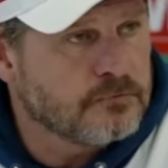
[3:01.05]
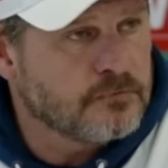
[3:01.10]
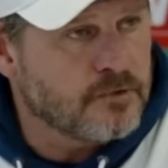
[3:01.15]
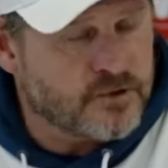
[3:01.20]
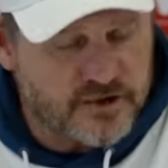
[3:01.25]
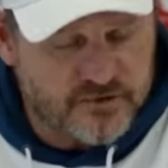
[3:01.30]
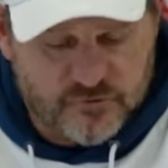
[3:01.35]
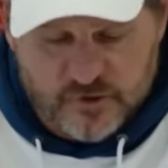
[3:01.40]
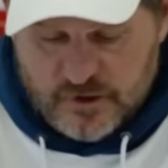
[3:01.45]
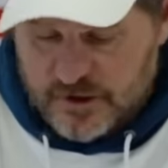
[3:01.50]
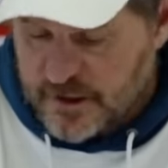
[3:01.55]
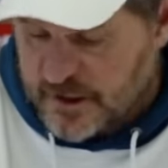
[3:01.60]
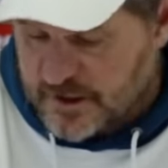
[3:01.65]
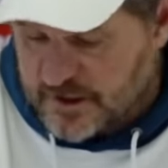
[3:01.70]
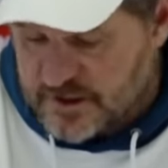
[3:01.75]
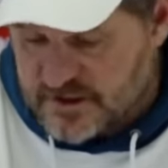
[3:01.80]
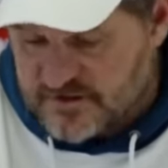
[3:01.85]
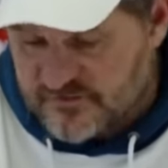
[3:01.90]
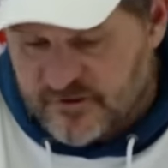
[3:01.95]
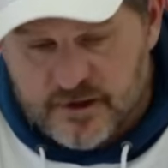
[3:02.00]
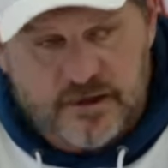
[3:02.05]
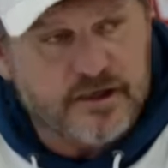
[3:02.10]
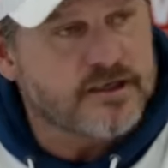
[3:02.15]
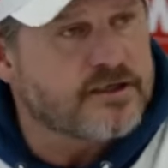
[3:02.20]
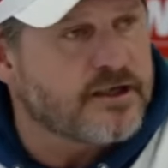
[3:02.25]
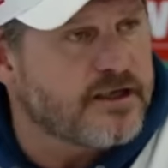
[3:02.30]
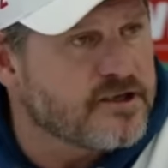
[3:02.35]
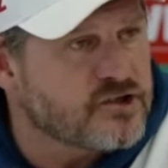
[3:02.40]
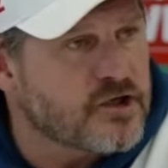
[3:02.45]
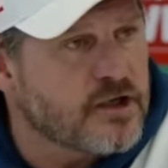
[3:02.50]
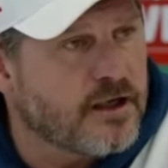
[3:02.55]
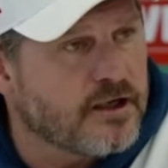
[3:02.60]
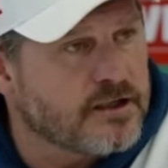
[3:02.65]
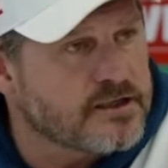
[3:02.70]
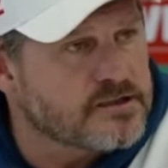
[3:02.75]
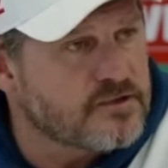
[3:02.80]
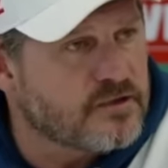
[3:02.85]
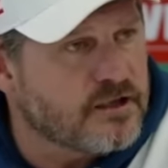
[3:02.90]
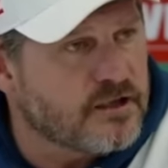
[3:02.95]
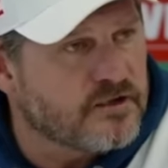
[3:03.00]
Und ich würde gerne diesen Weg nicht
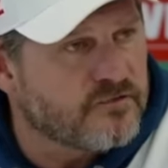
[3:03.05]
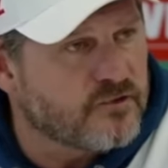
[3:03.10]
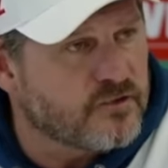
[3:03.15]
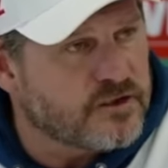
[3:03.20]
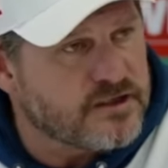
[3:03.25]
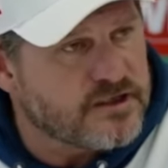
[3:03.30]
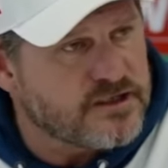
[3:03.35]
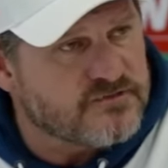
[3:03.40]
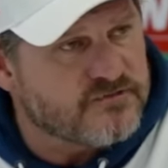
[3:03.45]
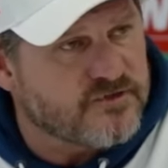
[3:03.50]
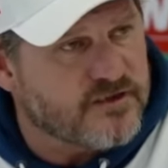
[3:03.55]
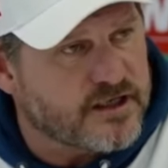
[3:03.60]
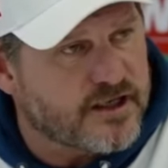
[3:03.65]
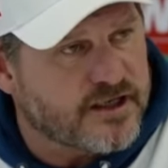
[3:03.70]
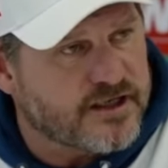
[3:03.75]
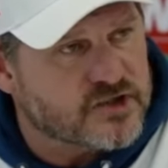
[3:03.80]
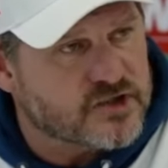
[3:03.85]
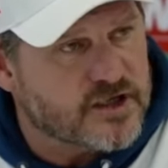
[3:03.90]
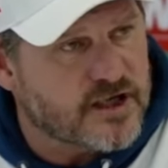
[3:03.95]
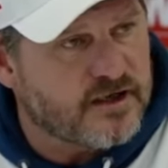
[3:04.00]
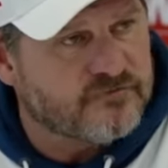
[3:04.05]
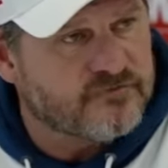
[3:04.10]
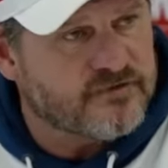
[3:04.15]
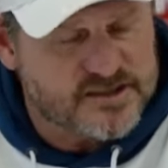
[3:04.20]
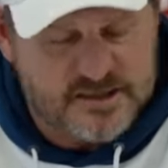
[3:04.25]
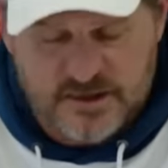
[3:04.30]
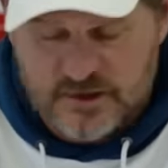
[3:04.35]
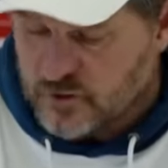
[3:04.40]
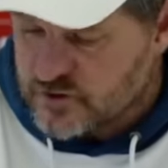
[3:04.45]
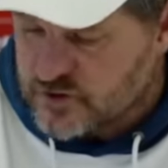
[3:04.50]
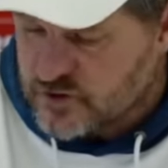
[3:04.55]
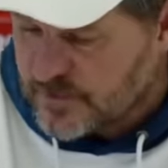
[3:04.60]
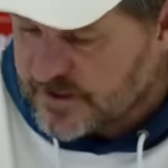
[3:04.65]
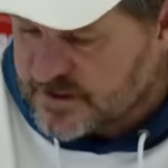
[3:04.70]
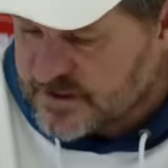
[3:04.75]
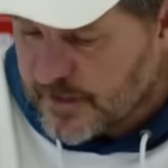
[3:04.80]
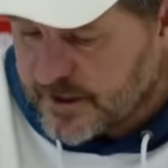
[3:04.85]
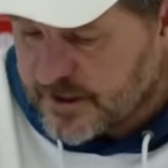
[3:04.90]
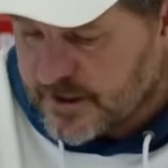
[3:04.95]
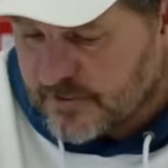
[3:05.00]
einschlagen, sondern ich würde diesen Weg einschlagen, was die Jungs über
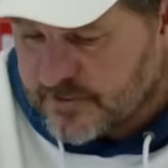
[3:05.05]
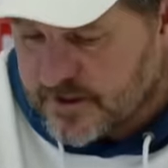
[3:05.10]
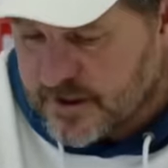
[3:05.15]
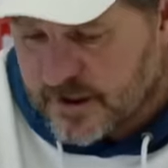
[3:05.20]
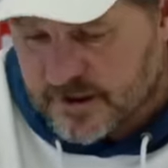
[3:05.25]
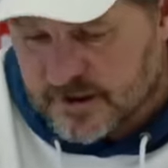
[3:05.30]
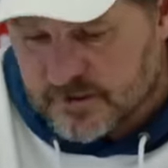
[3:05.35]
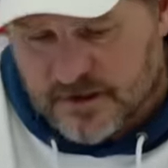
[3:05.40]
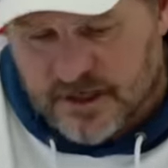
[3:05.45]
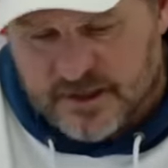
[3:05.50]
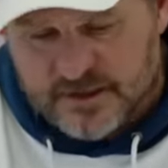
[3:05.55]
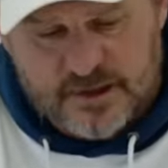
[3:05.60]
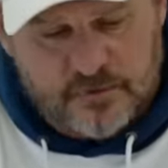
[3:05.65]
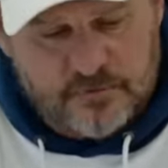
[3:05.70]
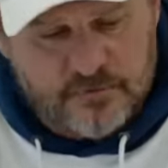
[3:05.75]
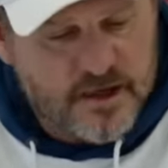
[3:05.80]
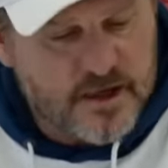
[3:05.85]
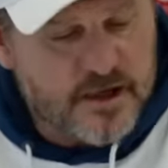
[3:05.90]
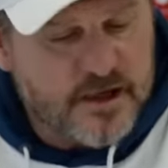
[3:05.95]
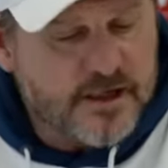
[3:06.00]
zweieinhalb Jahre gebracht haben,